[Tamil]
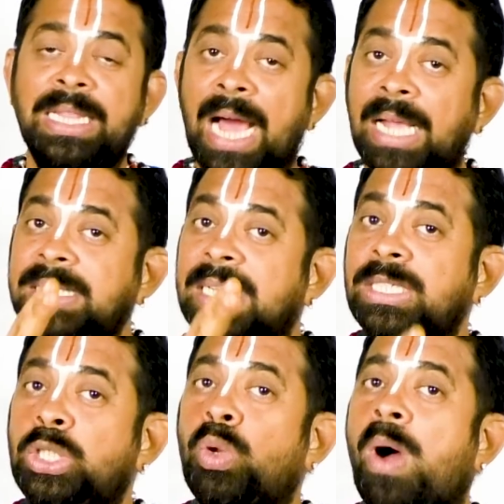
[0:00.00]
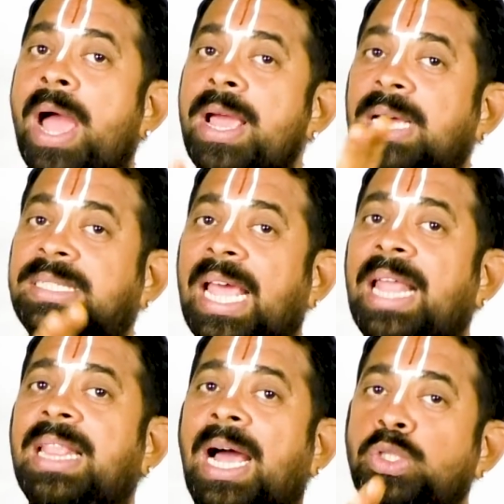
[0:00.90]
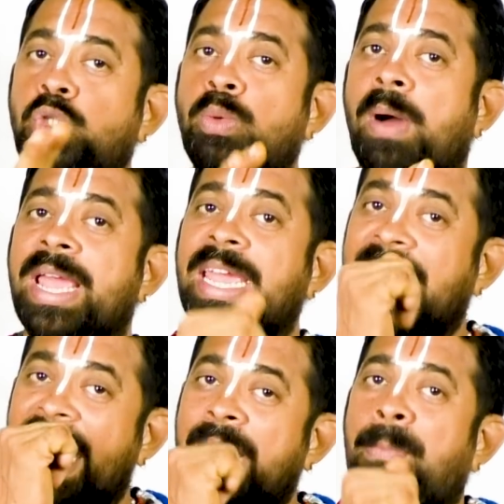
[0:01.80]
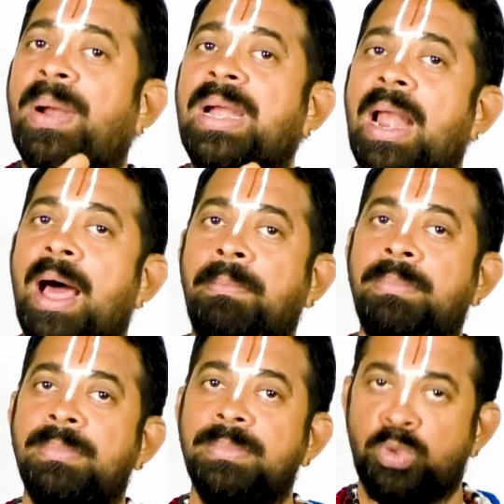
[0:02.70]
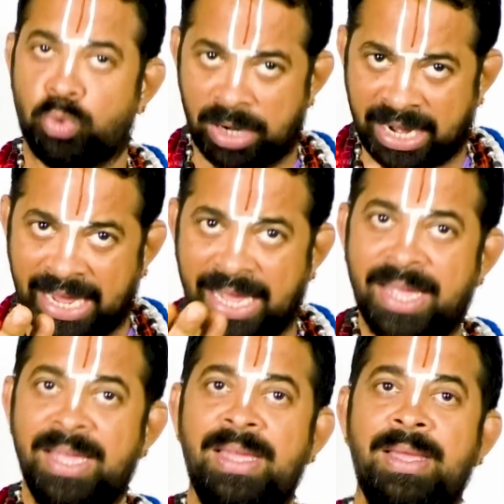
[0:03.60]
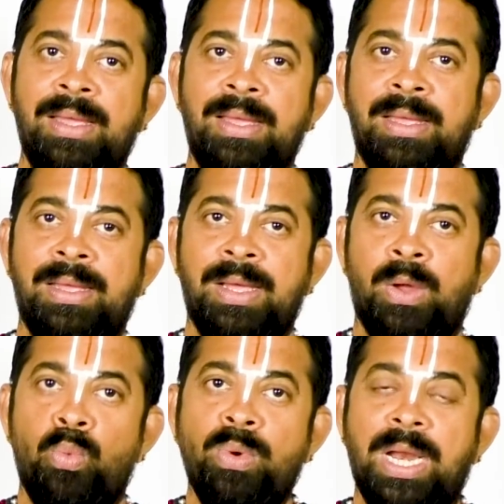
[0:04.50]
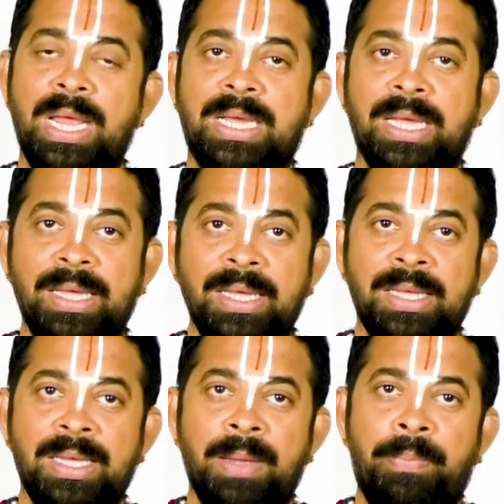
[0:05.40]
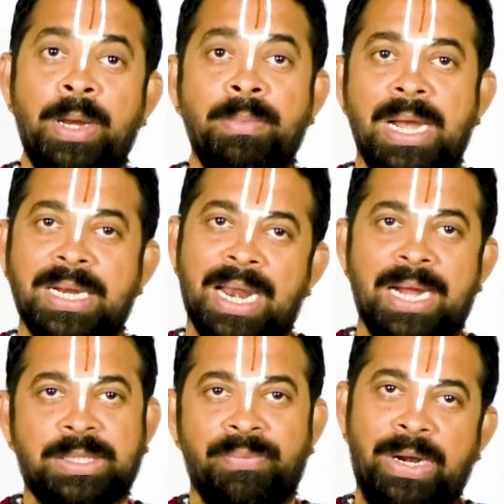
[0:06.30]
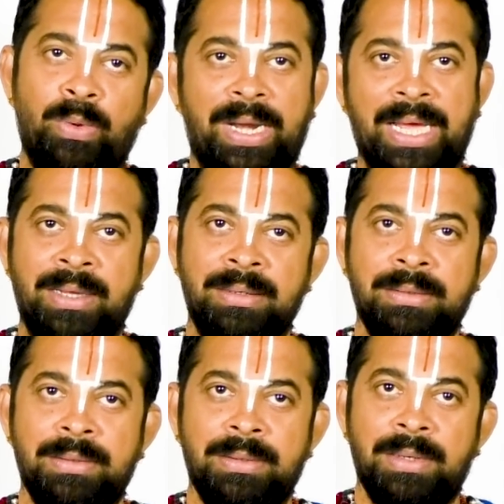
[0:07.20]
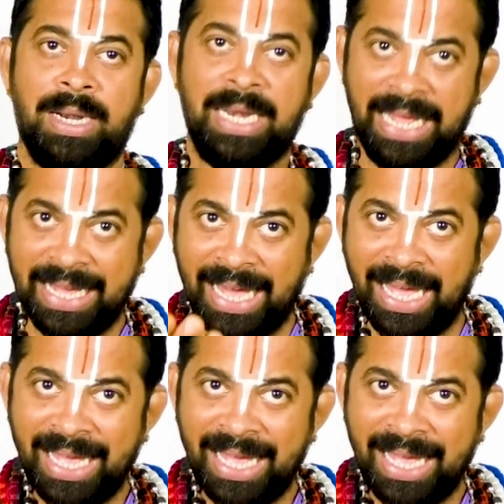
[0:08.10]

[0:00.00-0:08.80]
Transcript: இந்த அஞ்சஞ்சு ரூபாயா சேர்ந்த அஞ்சு ரூபாயை என்ன பண்ணலாம் சொல்றேன் உங்களுக்கு பெருமாள் கடாட்சம் வேணும்ல நீங்க